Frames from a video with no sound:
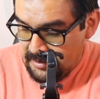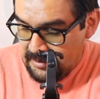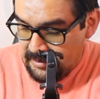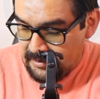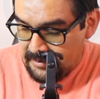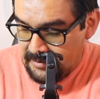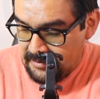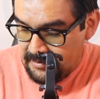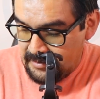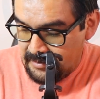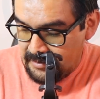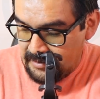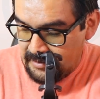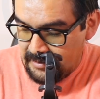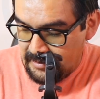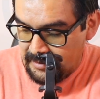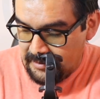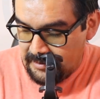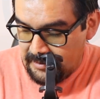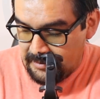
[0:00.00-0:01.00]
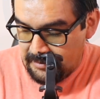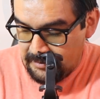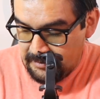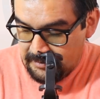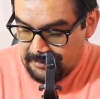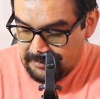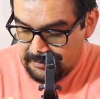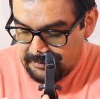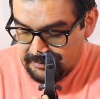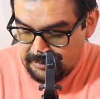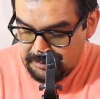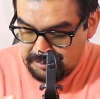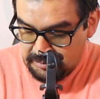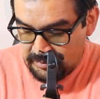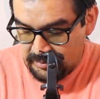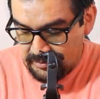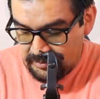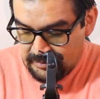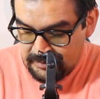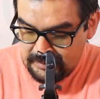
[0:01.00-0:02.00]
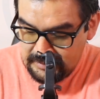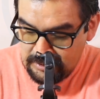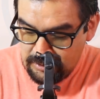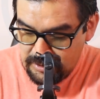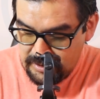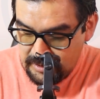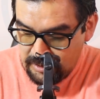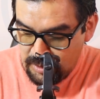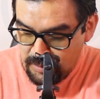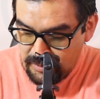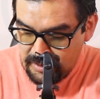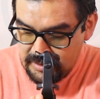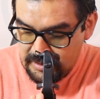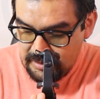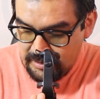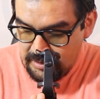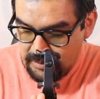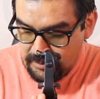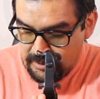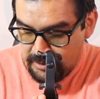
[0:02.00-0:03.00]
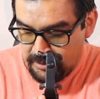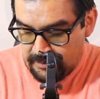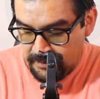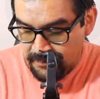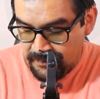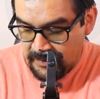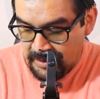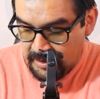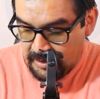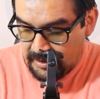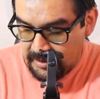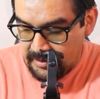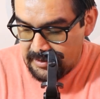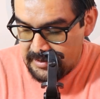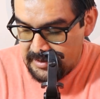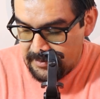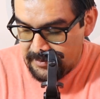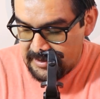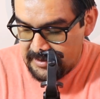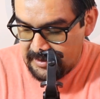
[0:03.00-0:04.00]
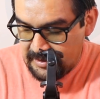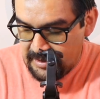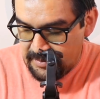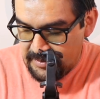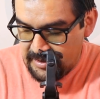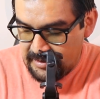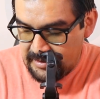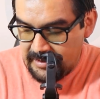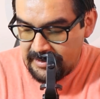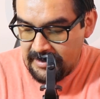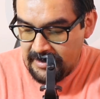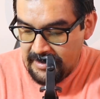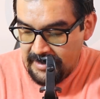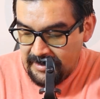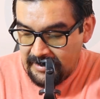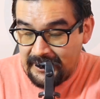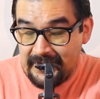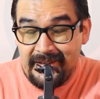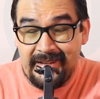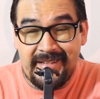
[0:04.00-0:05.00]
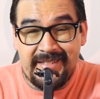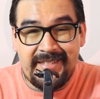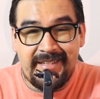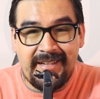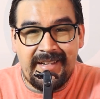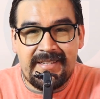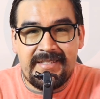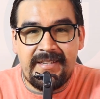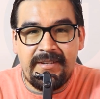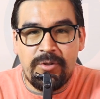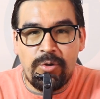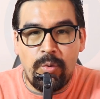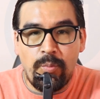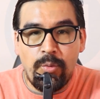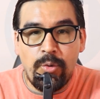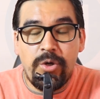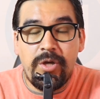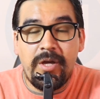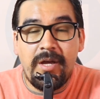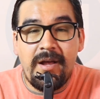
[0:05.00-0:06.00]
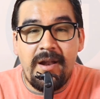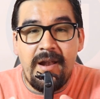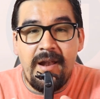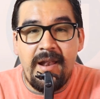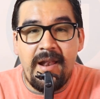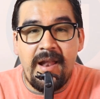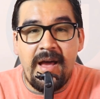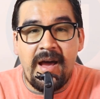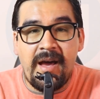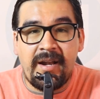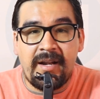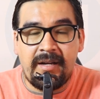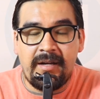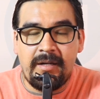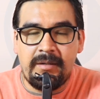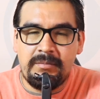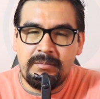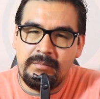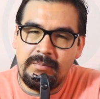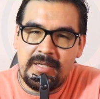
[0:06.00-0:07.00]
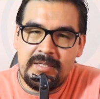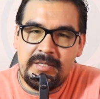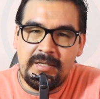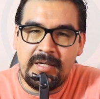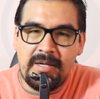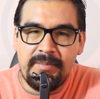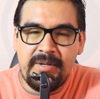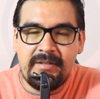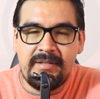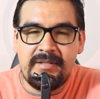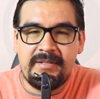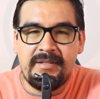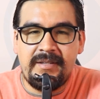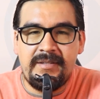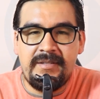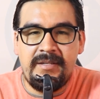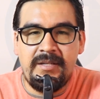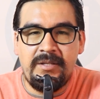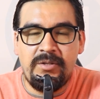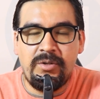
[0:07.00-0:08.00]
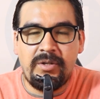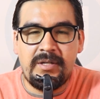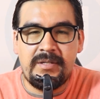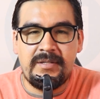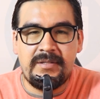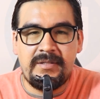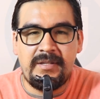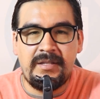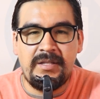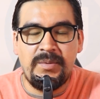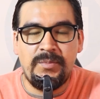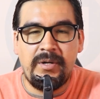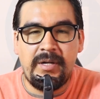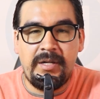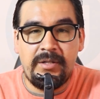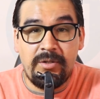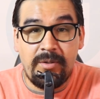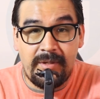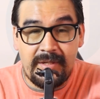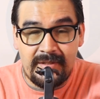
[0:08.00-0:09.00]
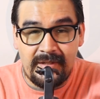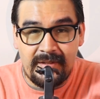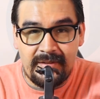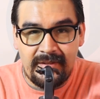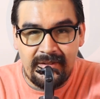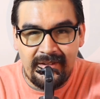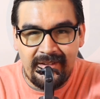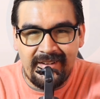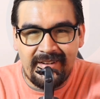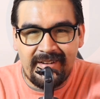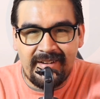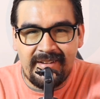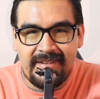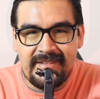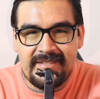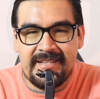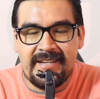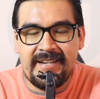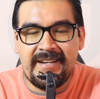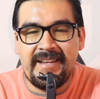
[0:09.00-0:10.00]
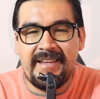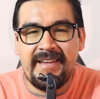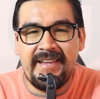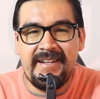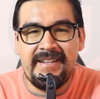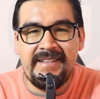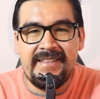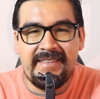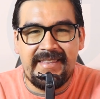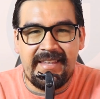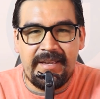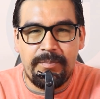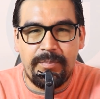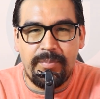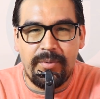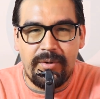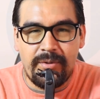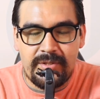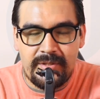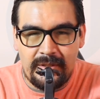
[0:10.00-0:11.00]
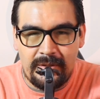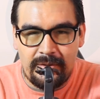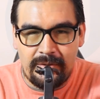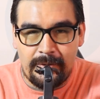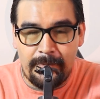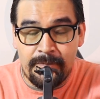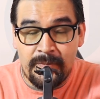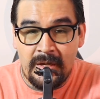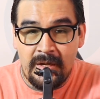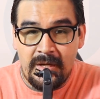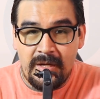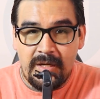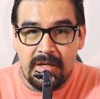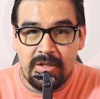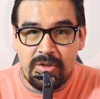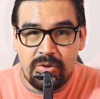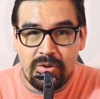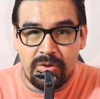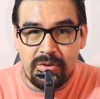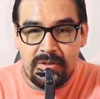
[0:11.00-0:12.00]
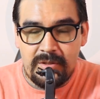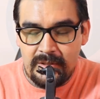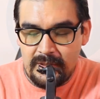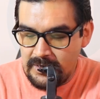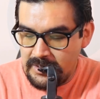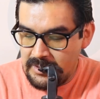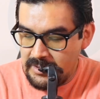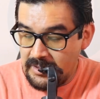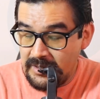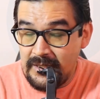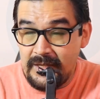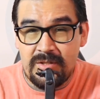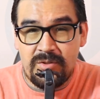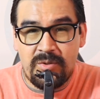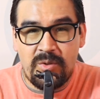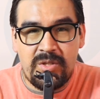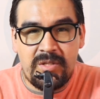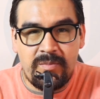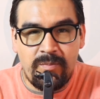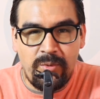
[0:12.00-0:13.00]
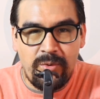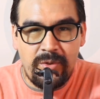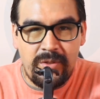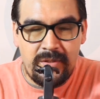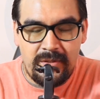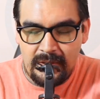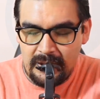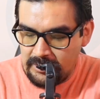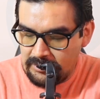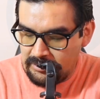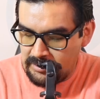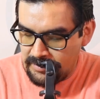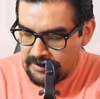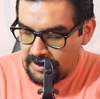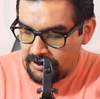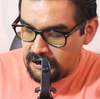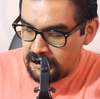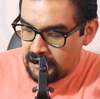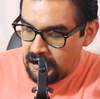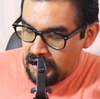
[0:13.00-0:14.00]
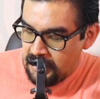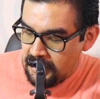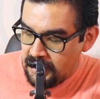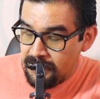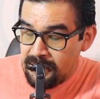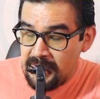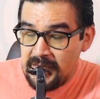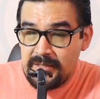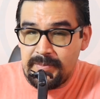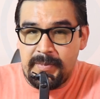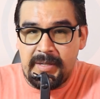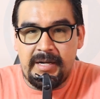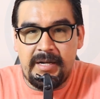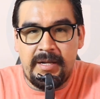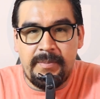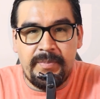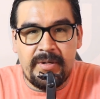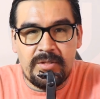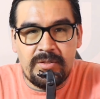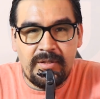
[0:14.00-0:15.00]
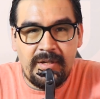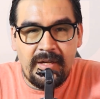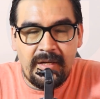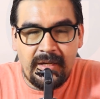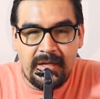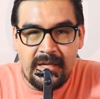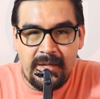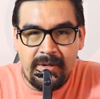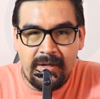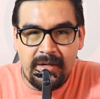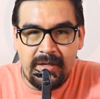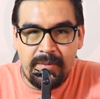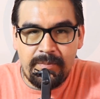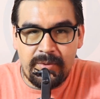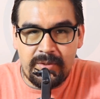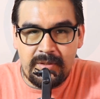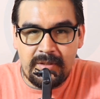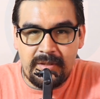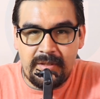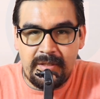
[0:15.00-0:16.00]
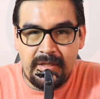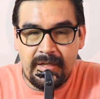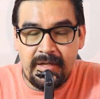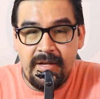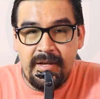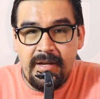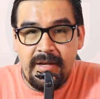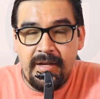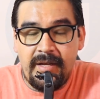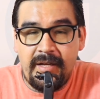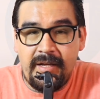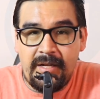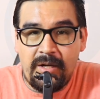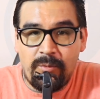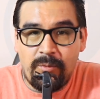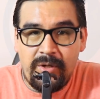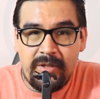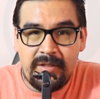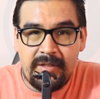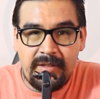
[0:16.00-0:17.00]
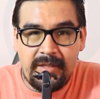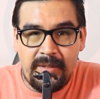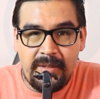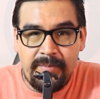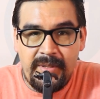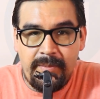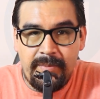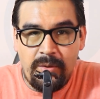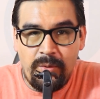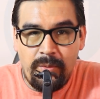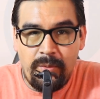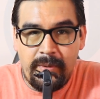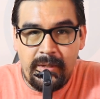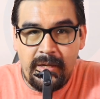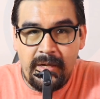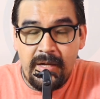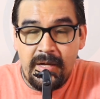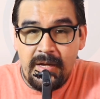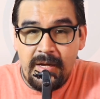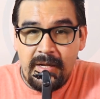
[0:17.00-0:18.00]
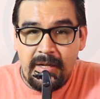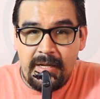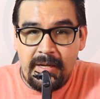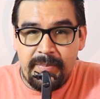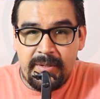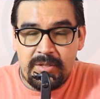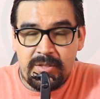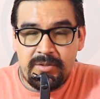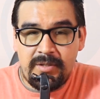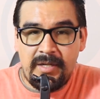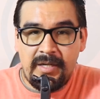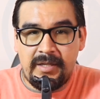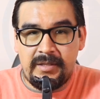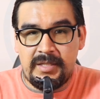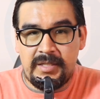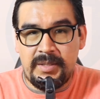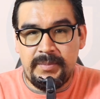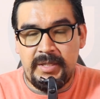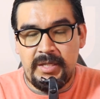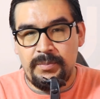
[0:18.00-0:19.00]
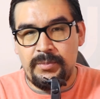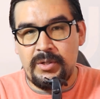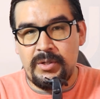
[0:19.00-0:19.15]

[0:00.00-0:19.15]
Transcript: este, no sé cómo decirlo, bueno, que dice básicamente que la están haciendo muy larga. Básicamente está diciendo que se están demorando bastante en realizar el depósito. Entonces, y eso es muy cierto, amigos. Es más, para las personas que le van a depositar en la cuenta del BBVA, las personas que terminan,